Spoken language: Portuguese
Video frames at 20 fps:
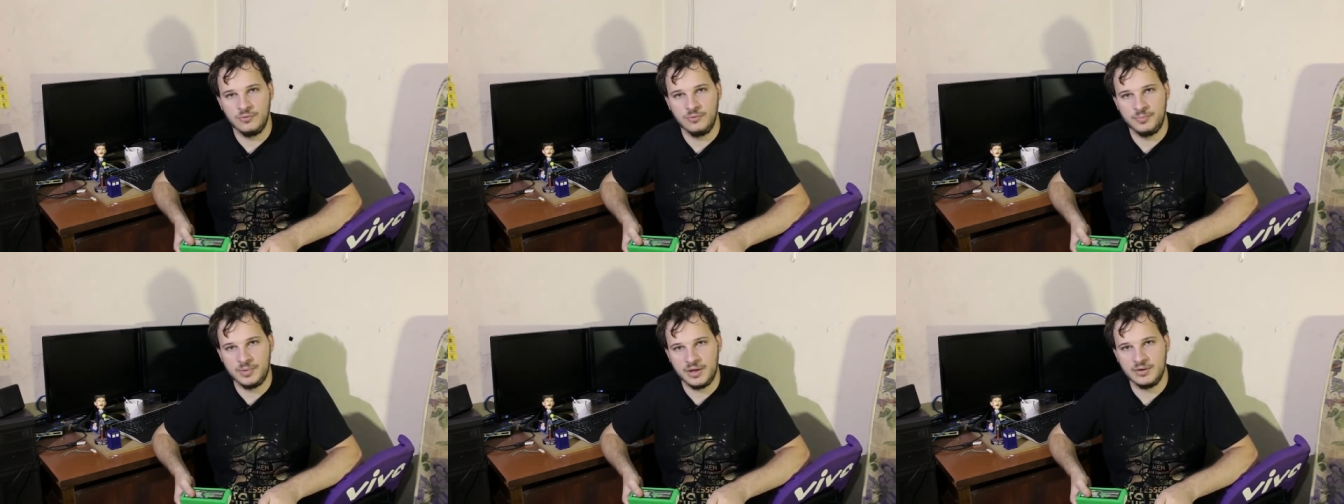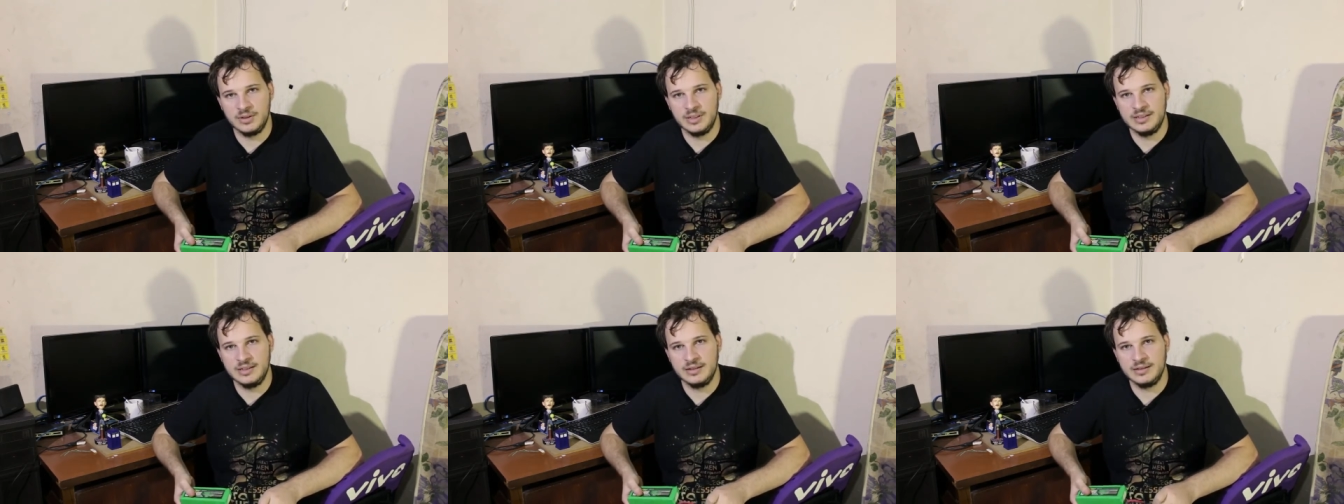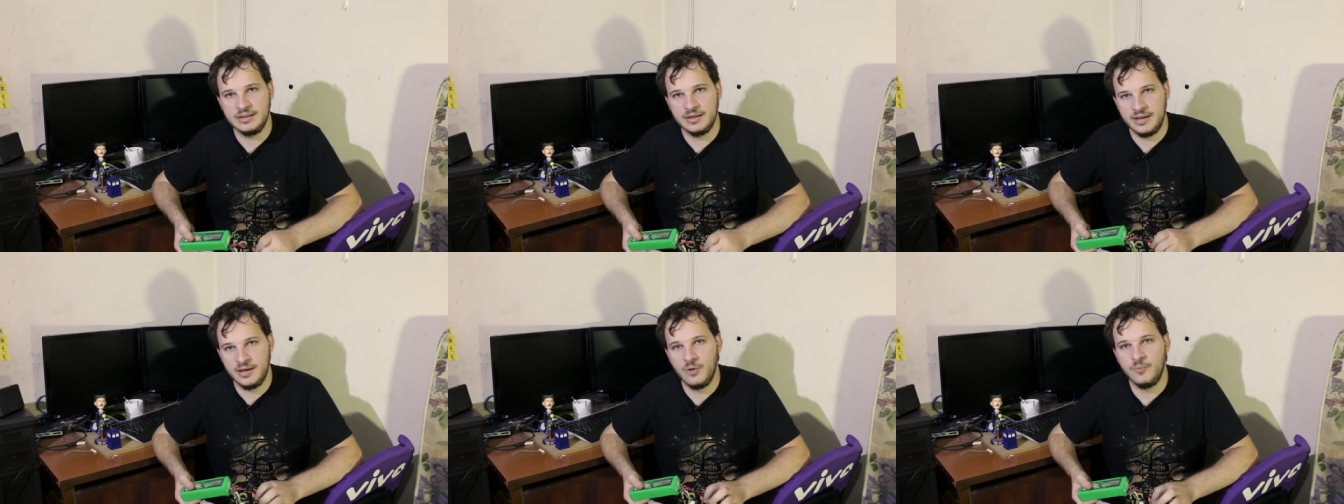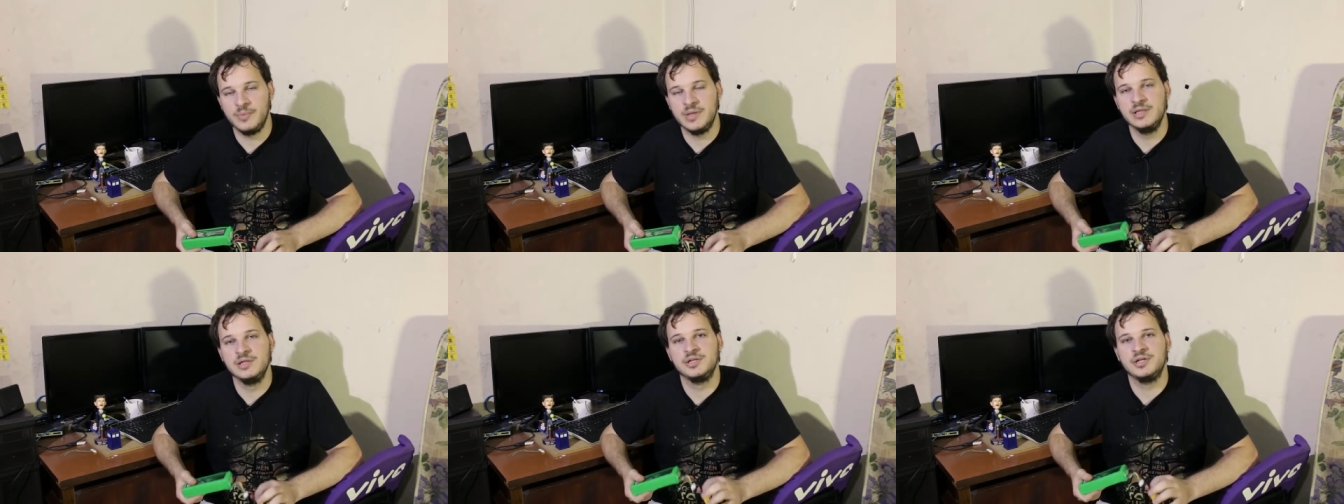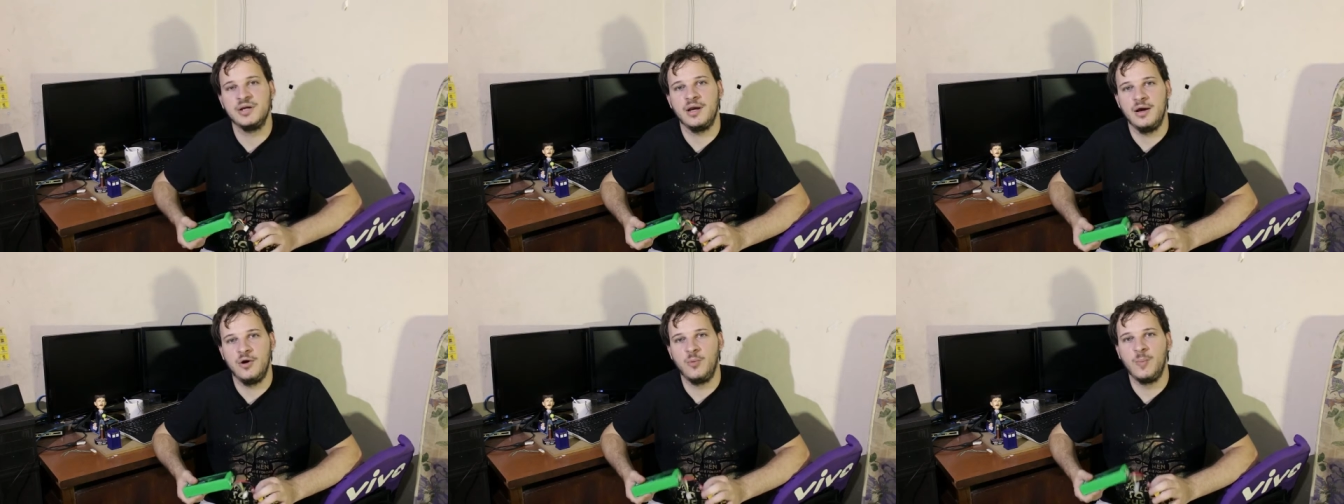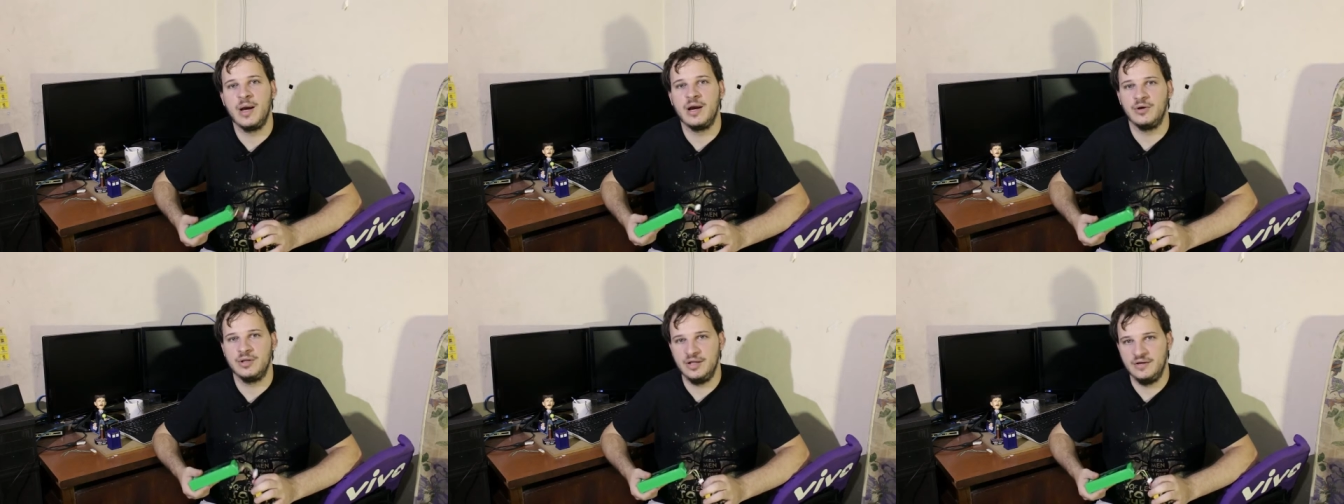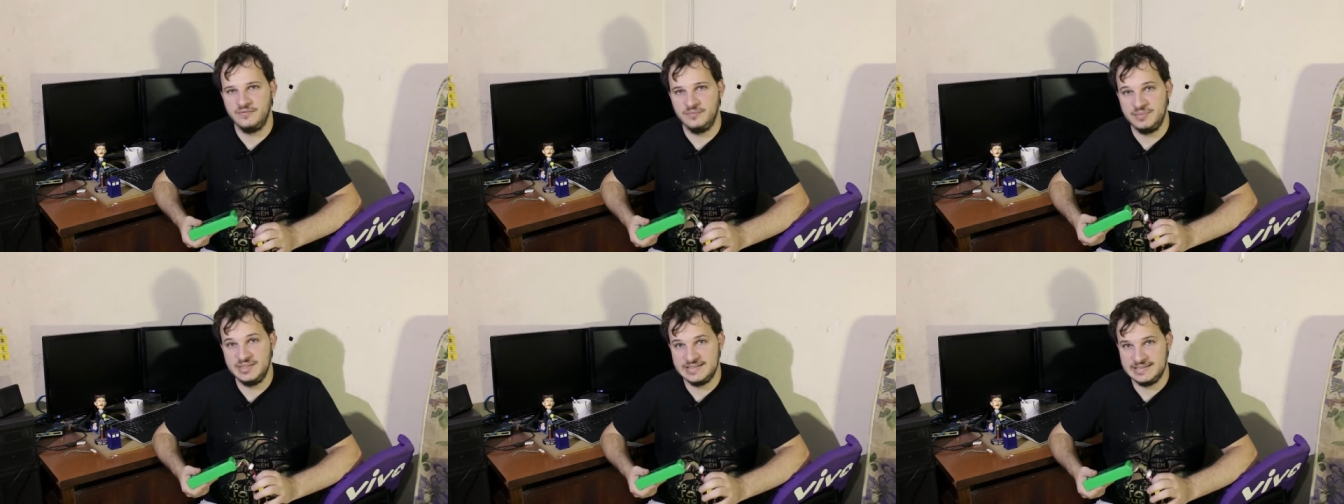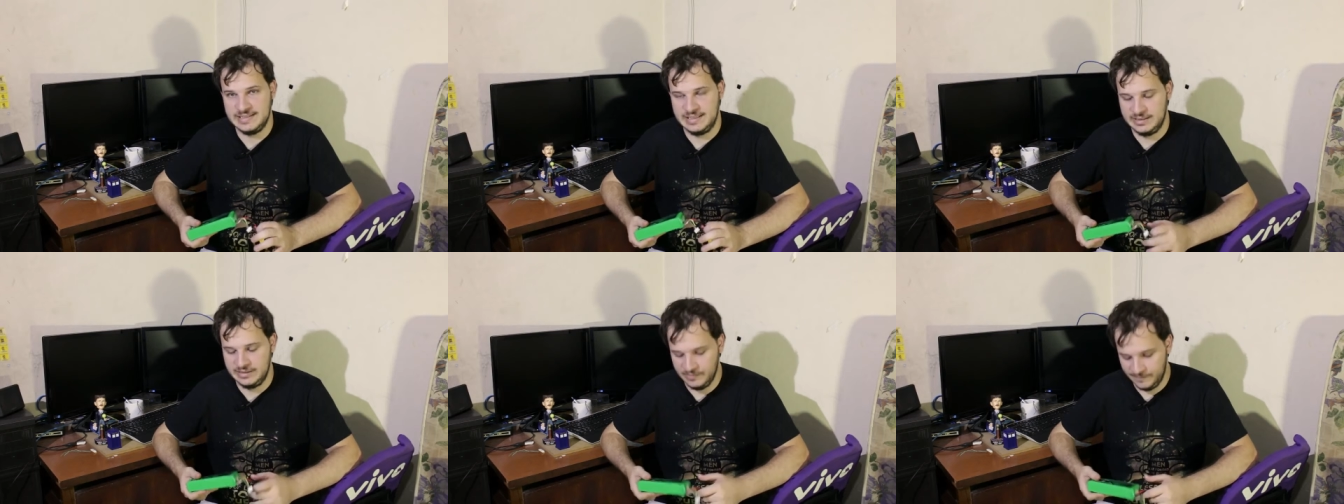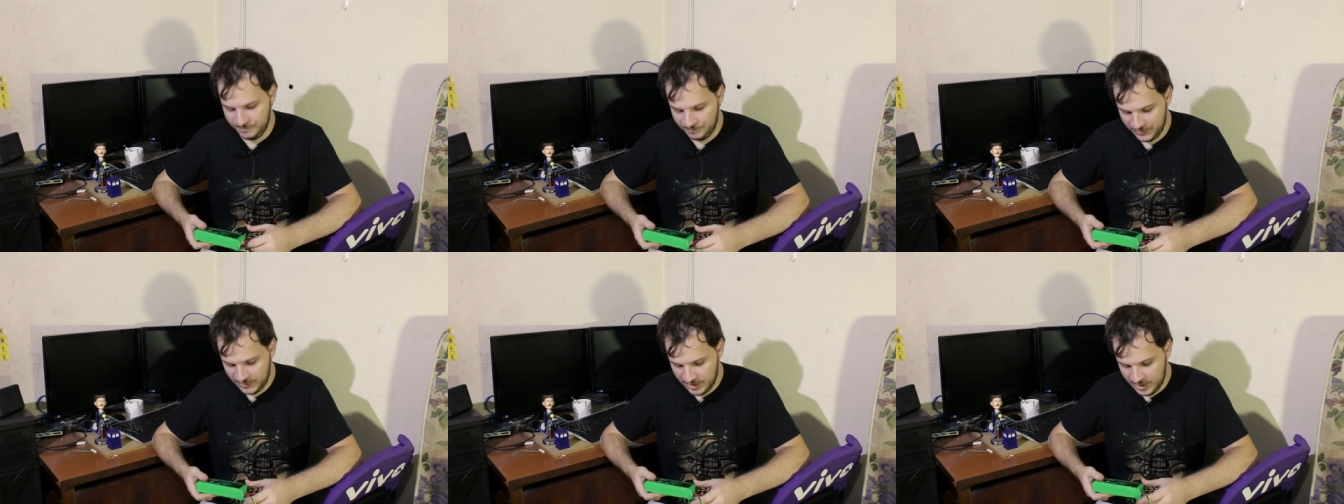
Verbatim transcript: o Pérola Negra realmente é uma aeronave pesada.